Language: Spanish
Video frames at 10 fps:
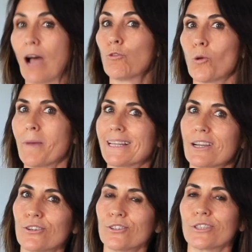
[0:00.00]

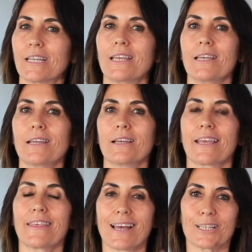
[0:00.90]
automáticos y
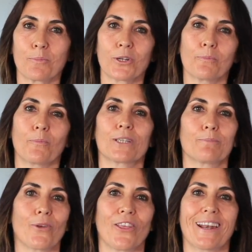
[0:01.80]
quizás pues,
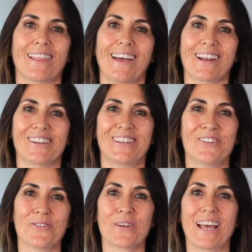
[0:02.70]
poder dar
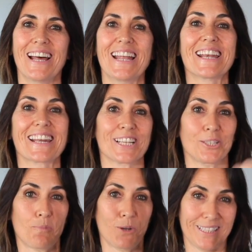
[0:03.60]
una
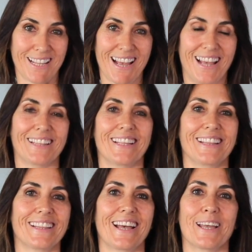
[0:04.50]
respuesta
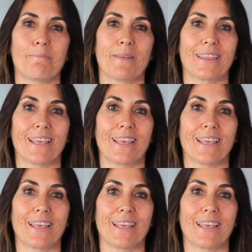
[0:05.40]
atenta en vez